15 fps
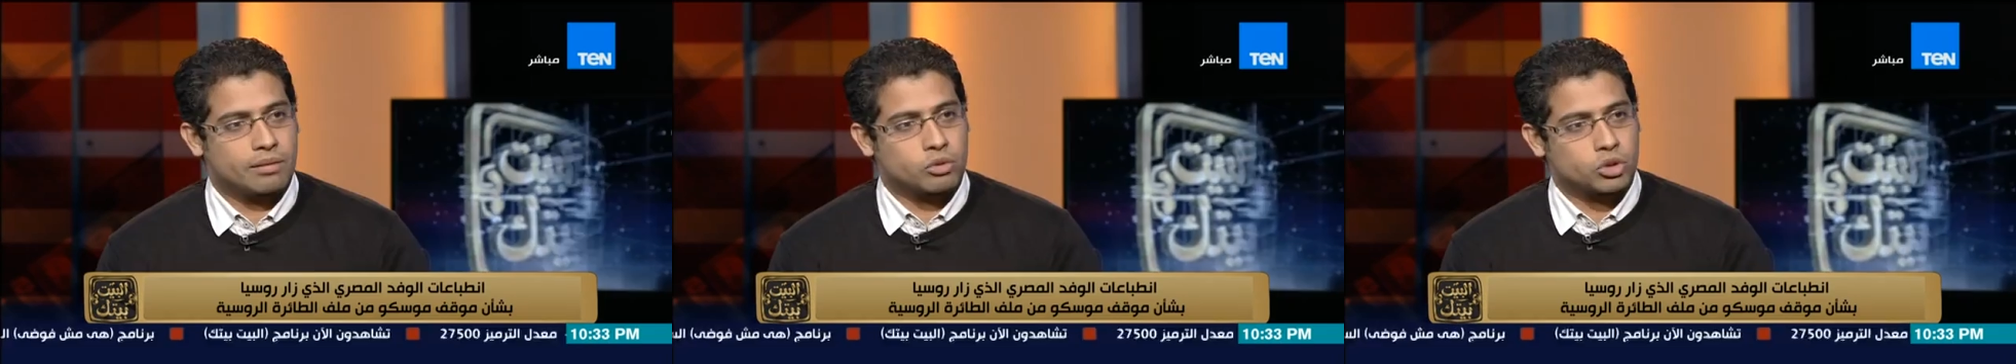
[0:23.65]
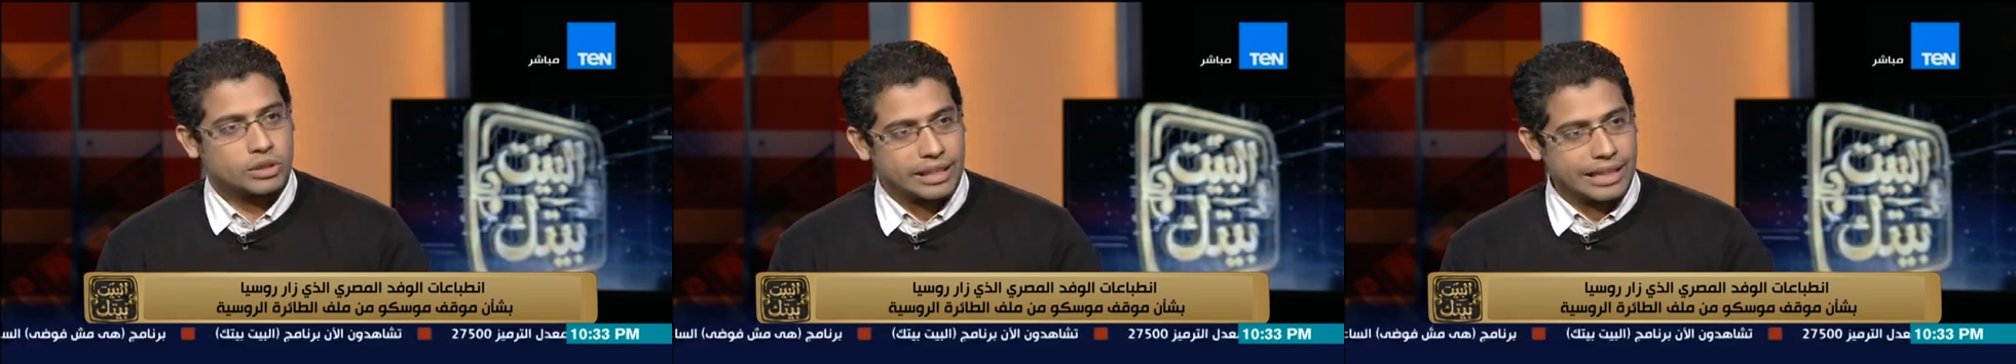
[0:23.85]

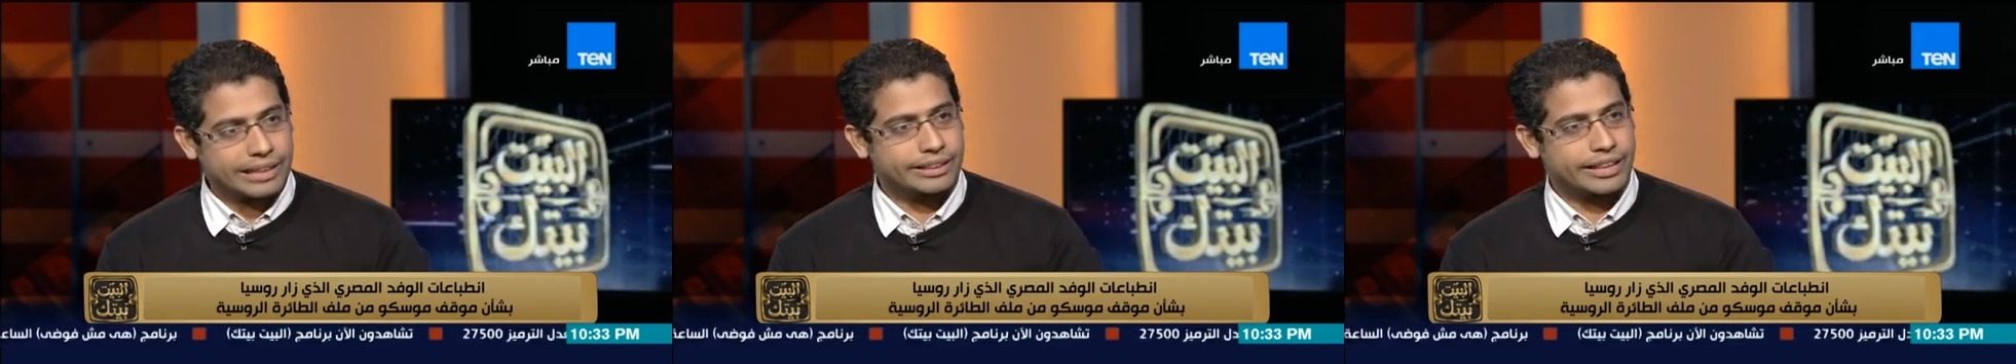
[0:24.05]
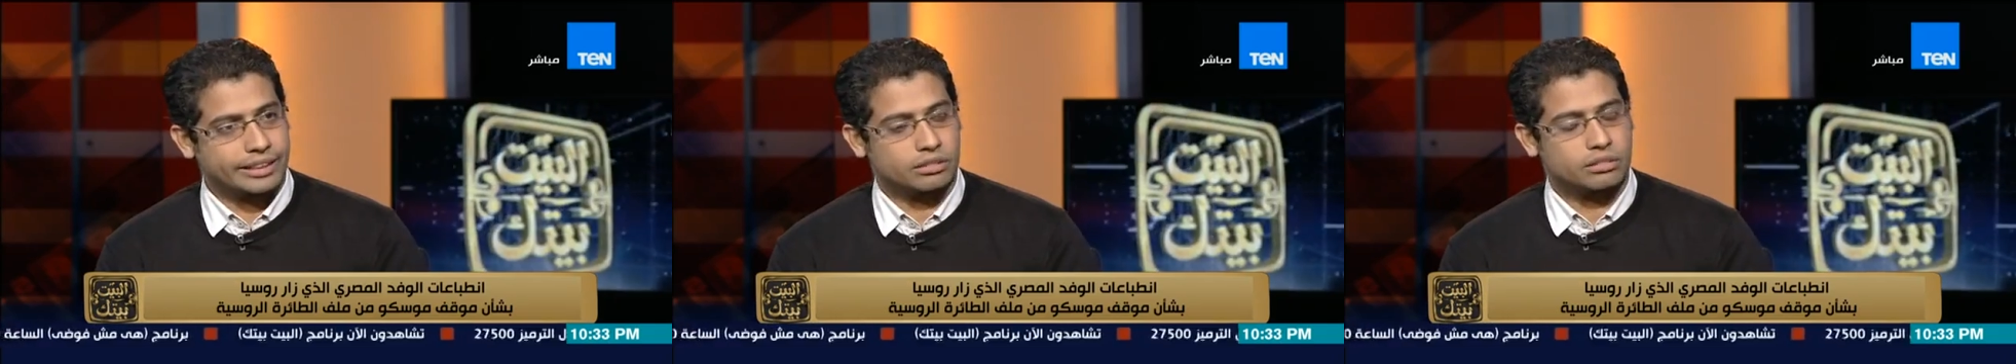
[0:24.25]

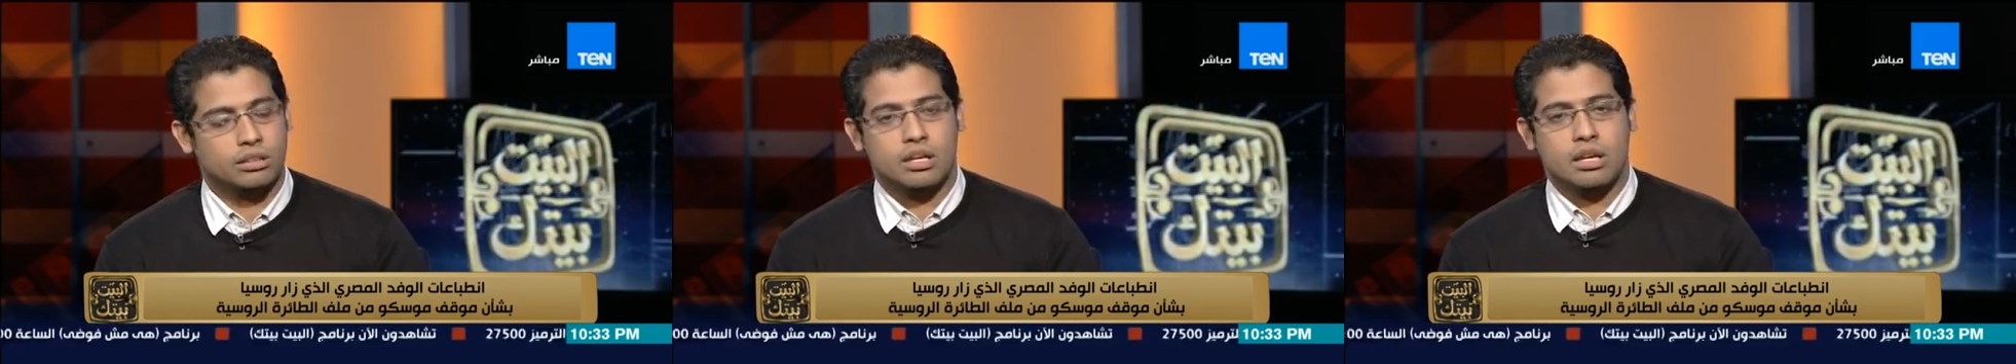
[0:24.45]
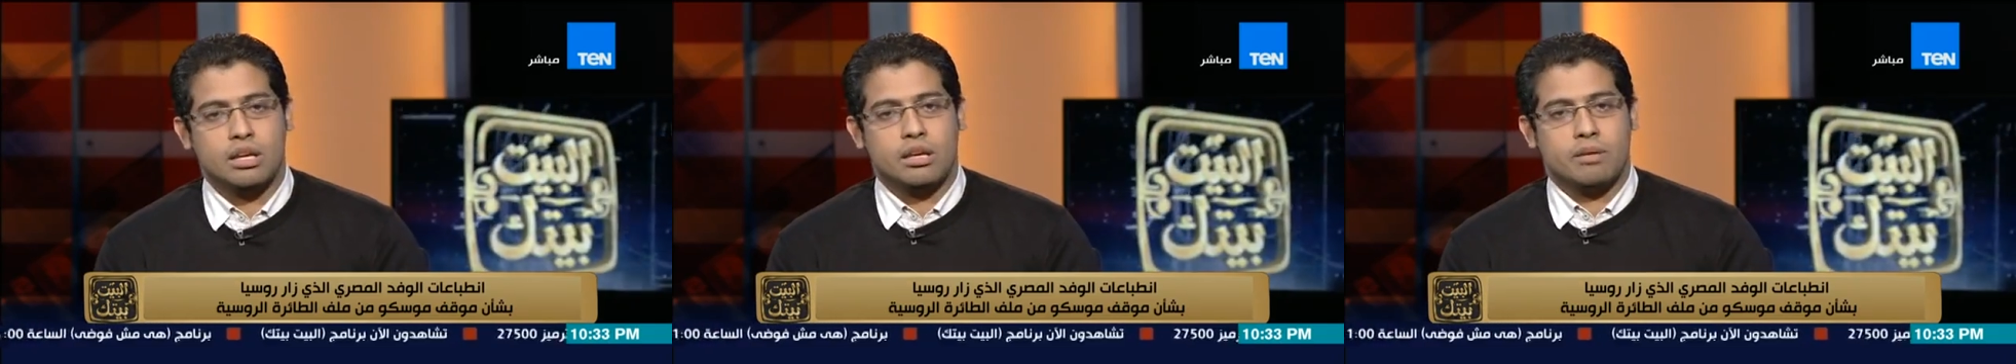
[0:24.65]
المستجدات
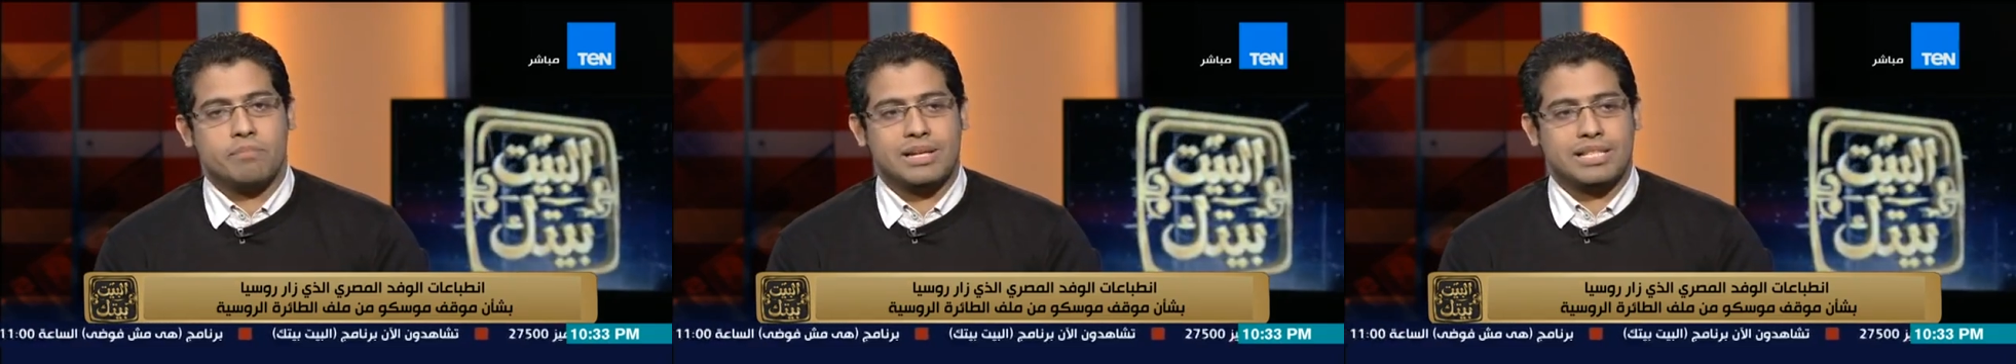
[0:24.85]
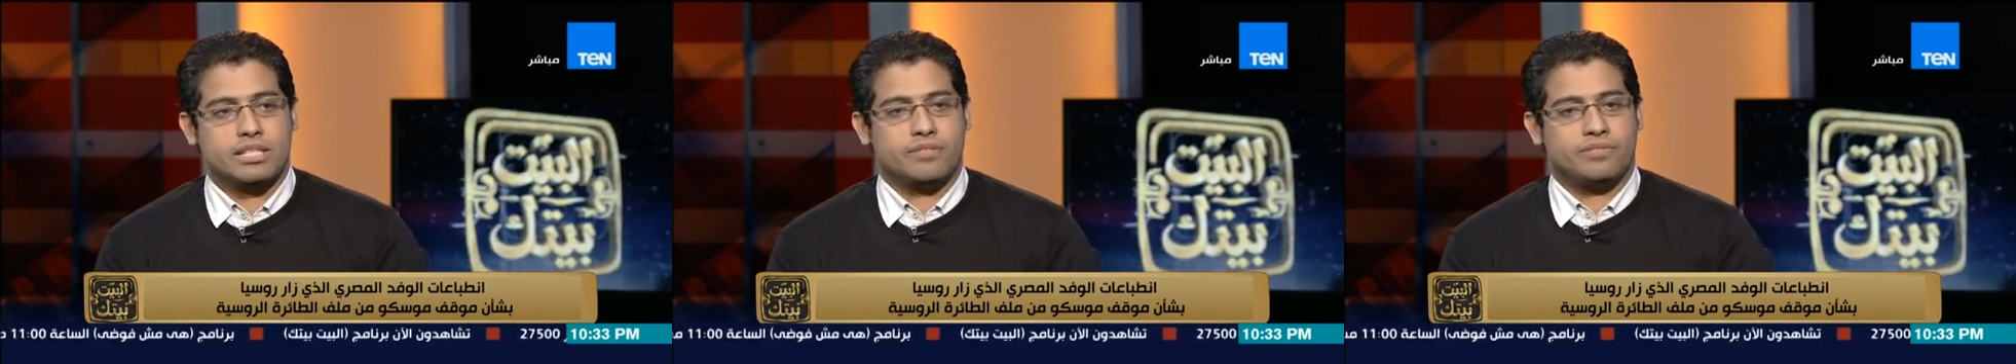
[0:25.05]

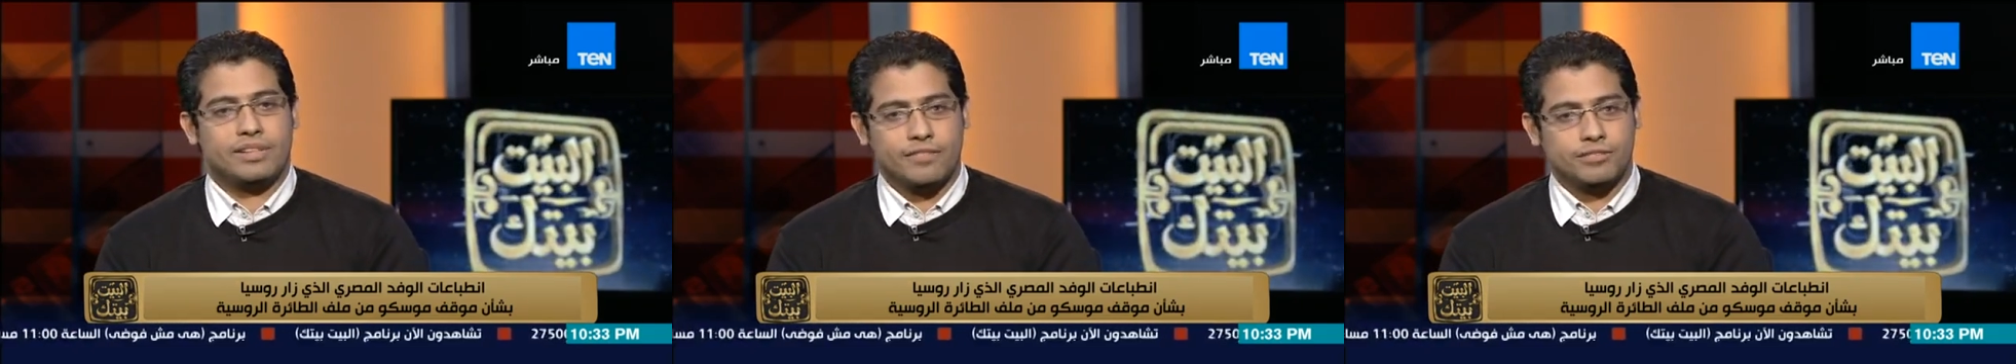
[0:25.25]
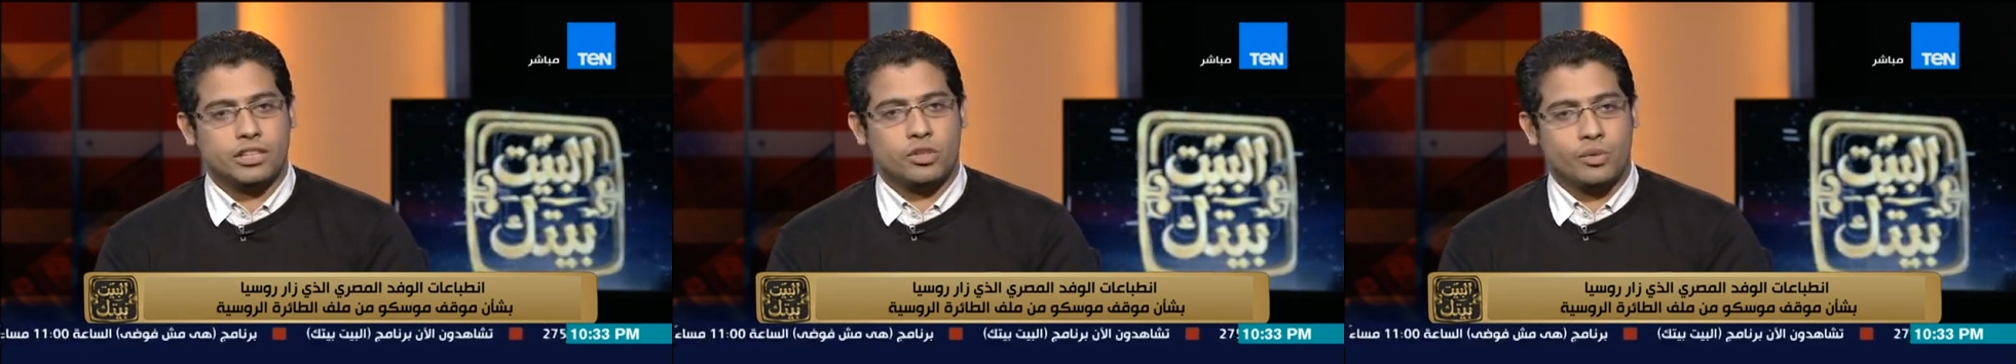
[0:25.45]
بس في
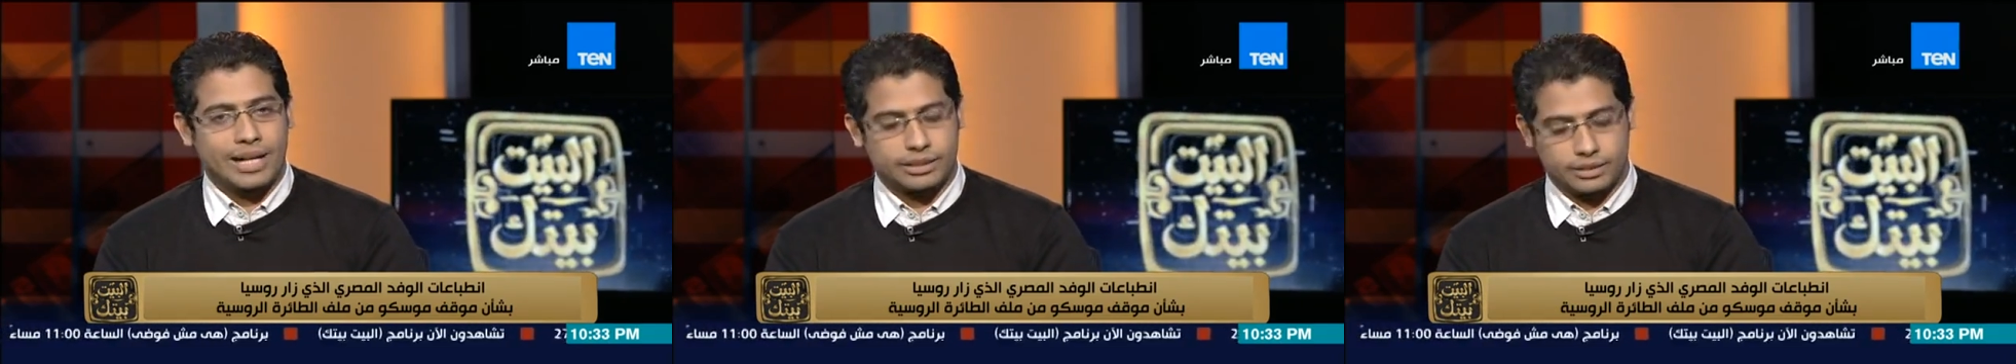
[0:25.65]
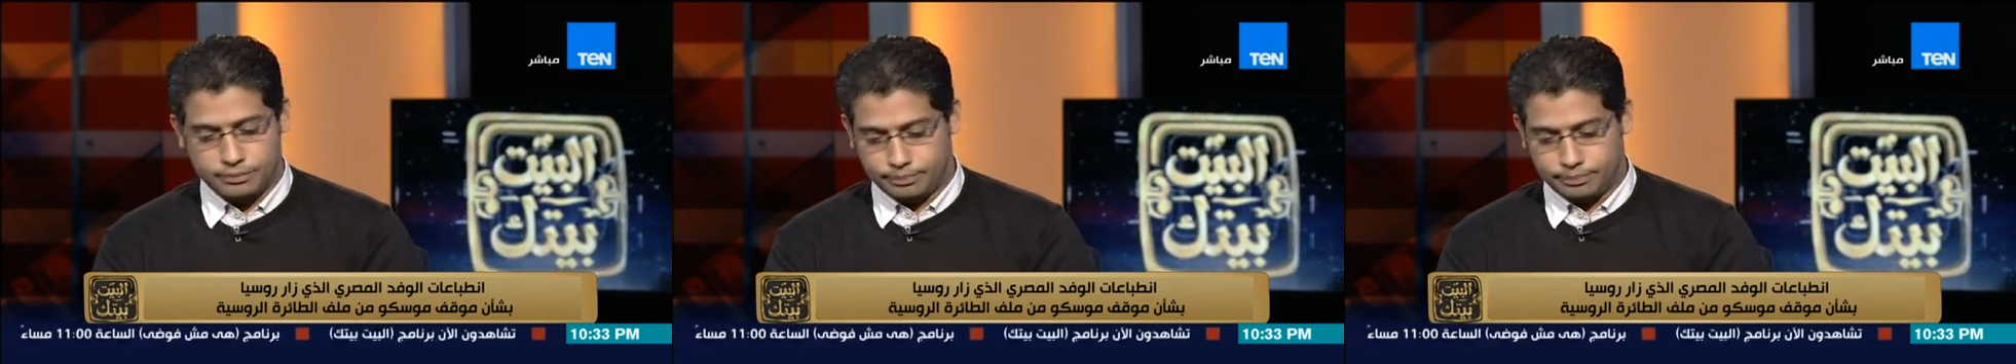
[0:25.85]
نفس الوقت